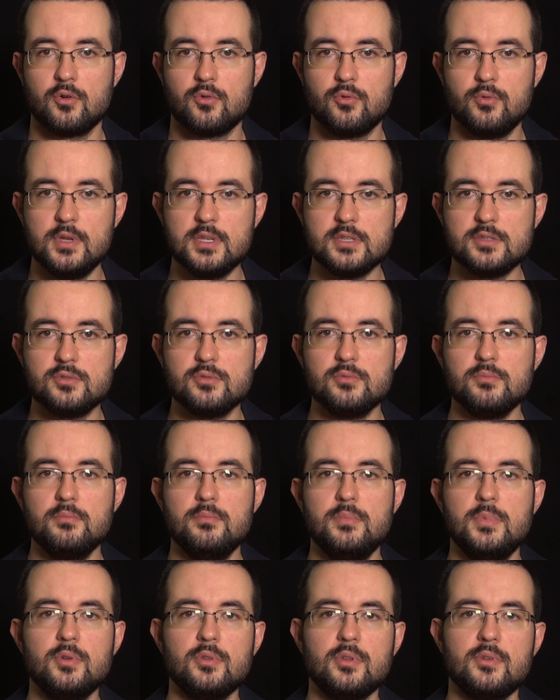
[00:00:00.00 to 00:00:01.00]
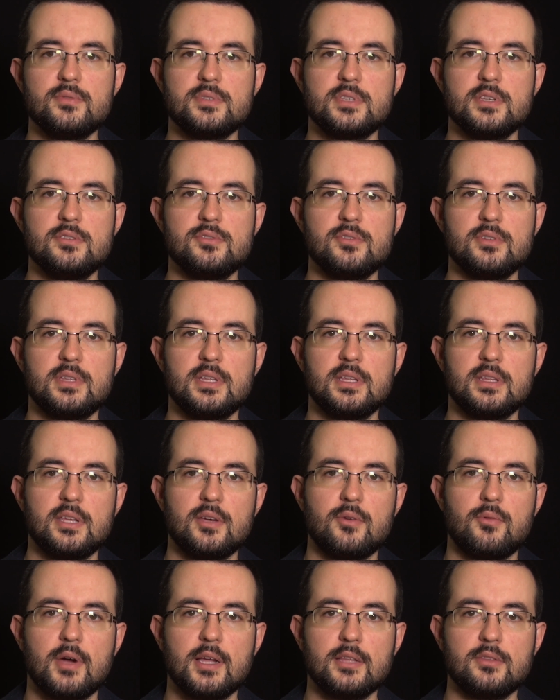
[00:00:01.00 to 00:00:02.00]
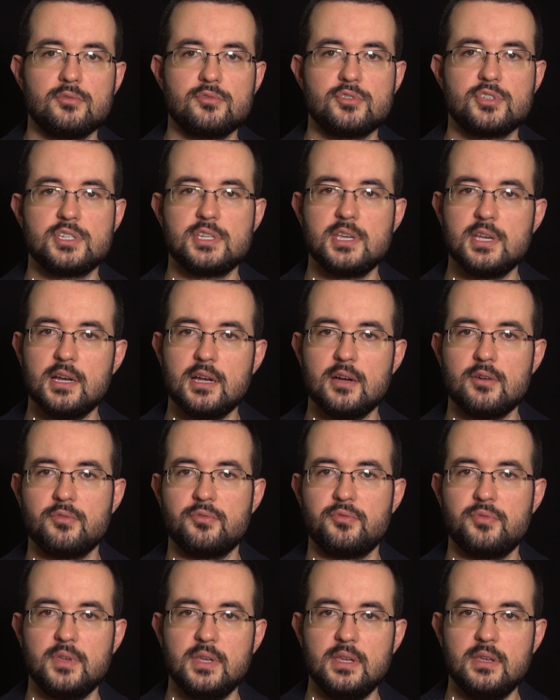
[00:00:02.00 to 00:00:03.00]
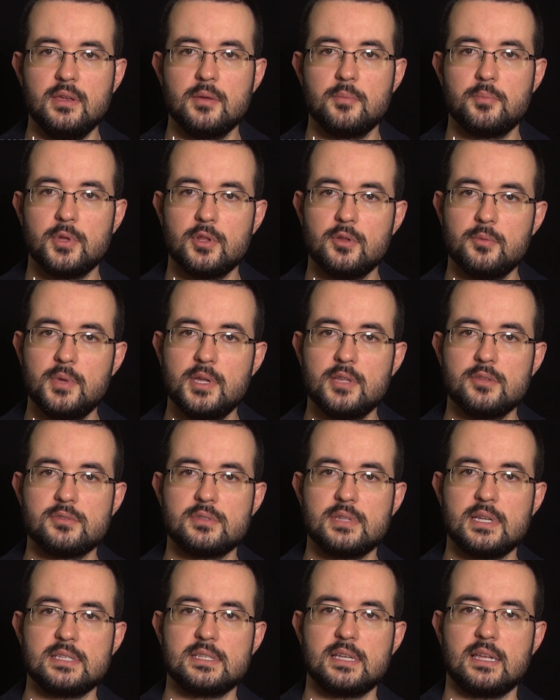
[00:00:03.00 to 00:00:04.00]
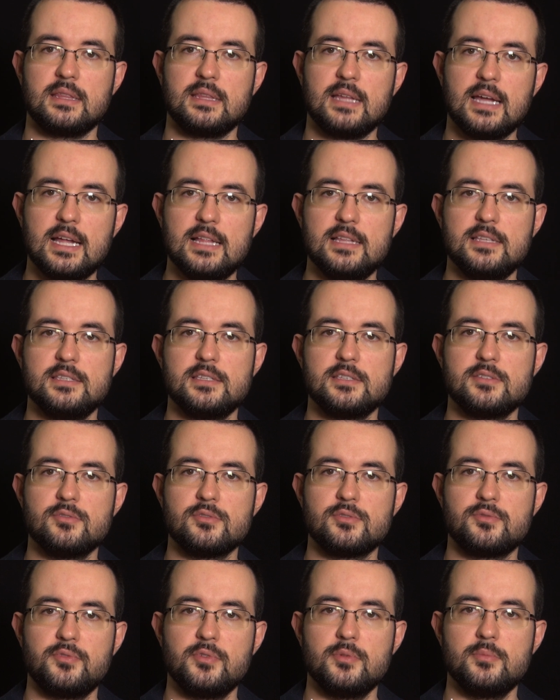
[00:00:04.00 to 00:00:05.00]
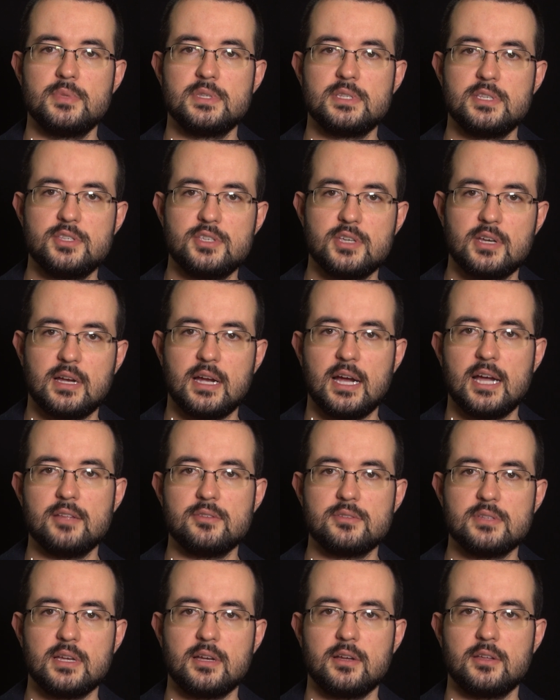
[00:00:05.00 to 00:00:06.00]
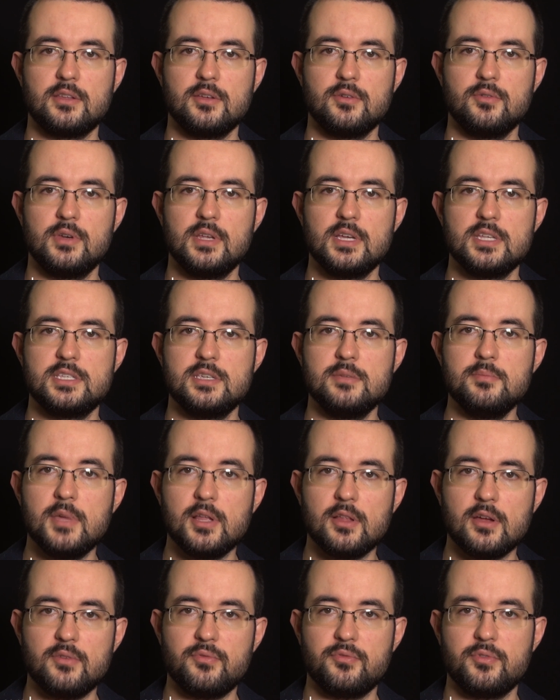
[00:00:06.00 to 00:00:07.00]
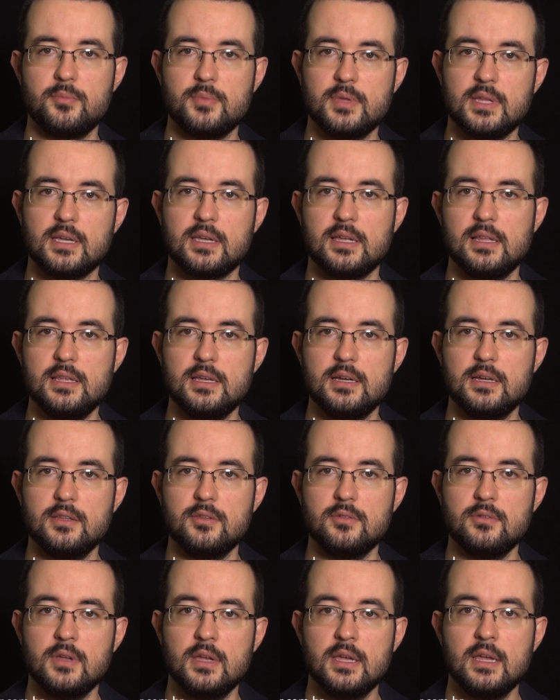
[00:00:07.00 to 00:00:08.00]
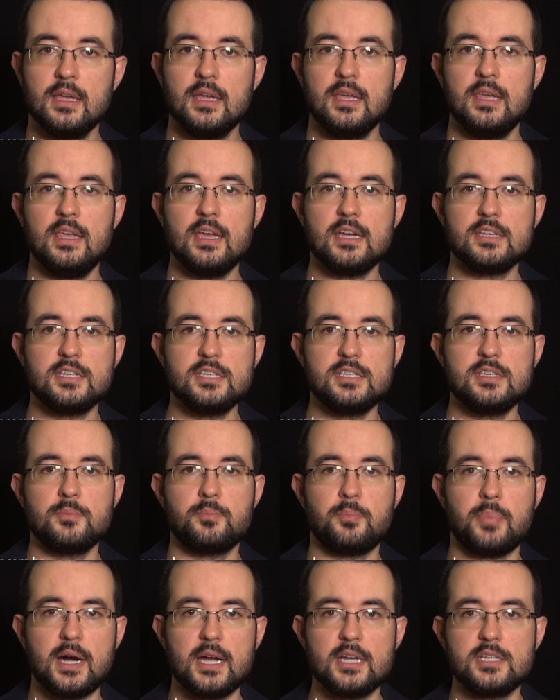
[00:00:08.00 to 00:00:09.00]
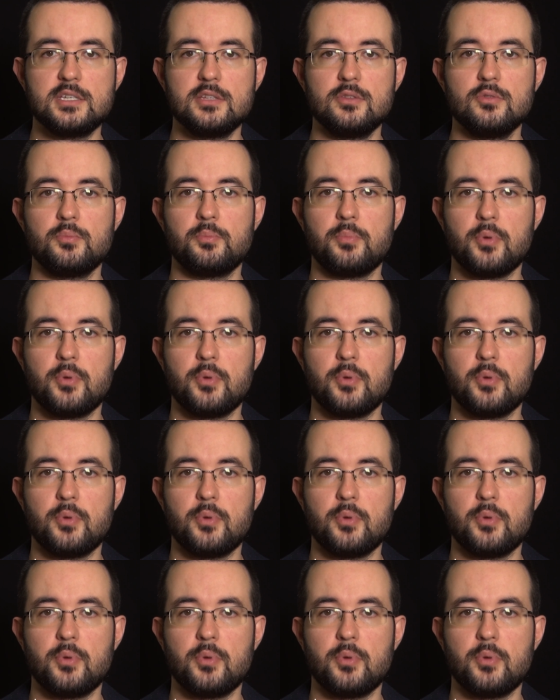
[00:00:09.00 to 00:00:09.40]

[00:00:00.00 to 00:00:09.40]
Com isso, 1984 chega ao fim, pelo menos nas análises dos filmes indicados na categoria de melhor filme daquele ano, e a gente parte no